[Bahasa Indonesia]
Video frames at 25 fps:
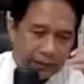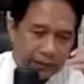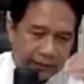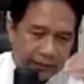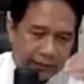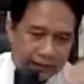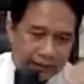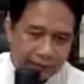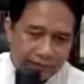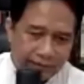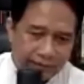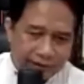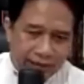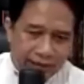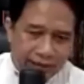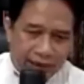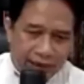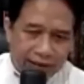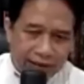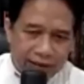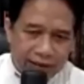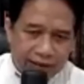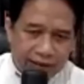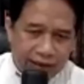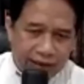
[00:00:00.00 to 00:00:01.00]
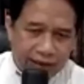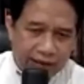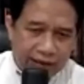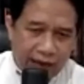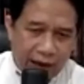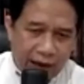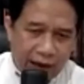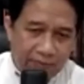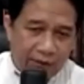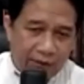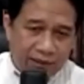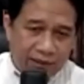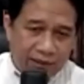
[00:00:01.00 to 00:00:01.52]
kita bicara tentang
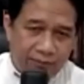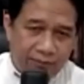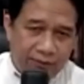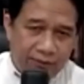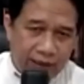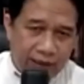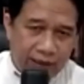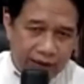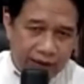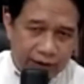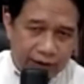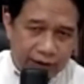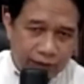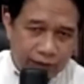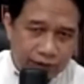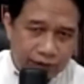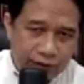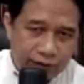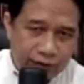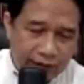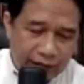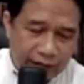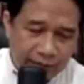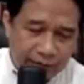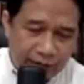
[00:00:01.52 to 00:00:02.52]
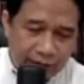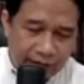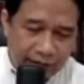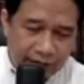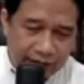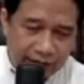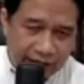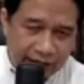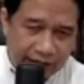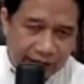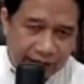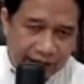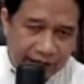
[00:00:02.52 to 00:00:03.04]
apa sebenarnya tujuan
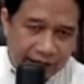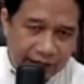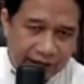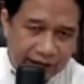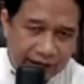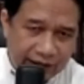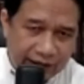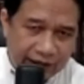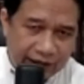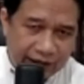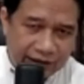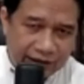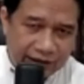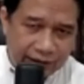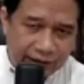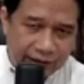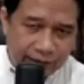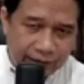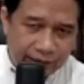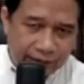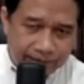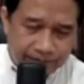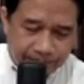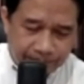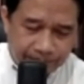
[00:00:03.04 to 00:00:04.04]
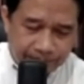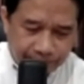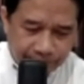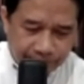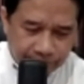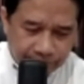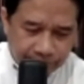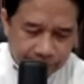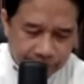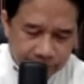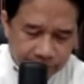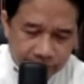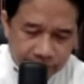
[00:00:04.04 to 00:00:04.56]
politik identitas itu.
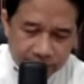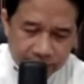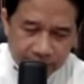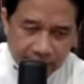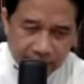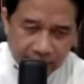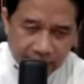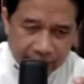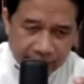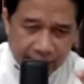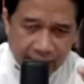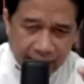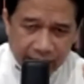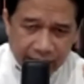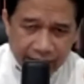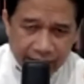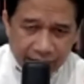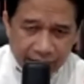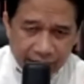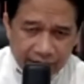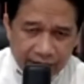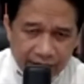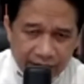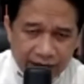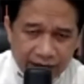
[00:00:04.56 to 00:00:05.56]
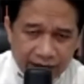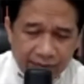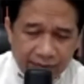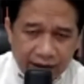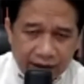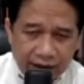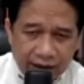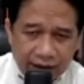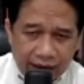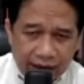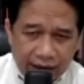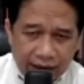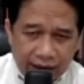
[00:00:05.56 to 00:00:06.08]
Antara ini yang pertama
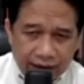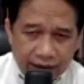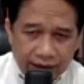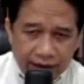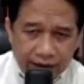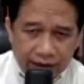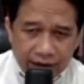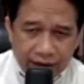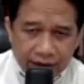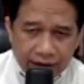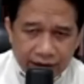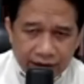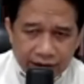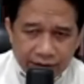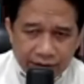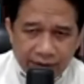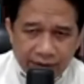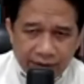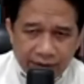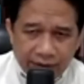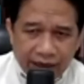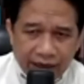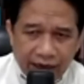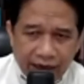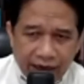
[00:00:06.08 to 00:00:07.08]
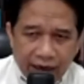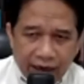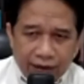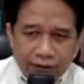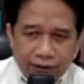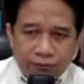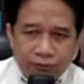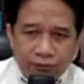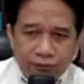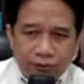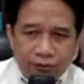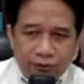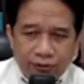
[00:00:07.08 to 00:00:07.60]
adalah sebagai alat
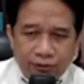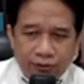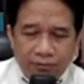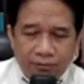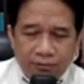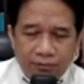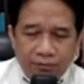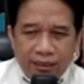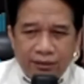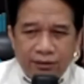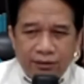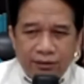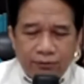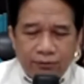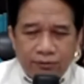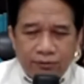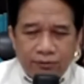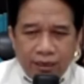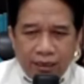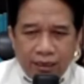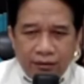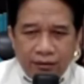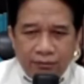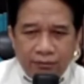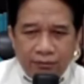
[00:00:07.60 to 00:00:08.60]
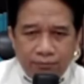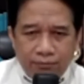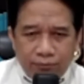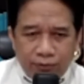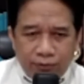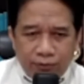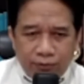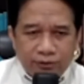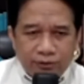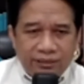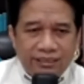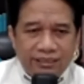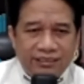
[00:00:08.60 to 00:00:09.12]
untuk menentukan
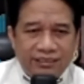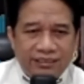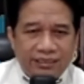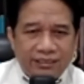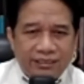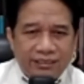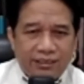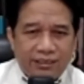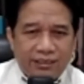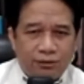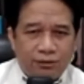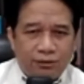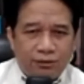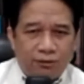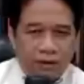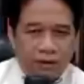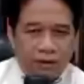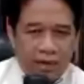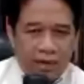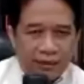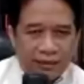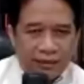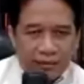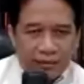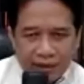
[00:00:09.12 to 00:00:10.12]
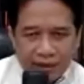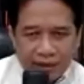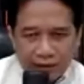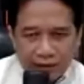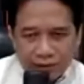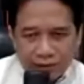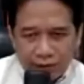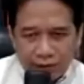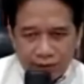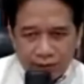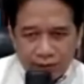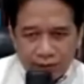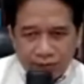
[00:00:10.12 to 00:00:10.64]
posisi seseorang
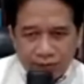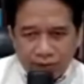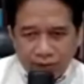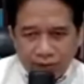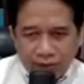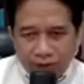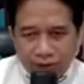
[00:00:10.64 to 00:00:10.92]
atau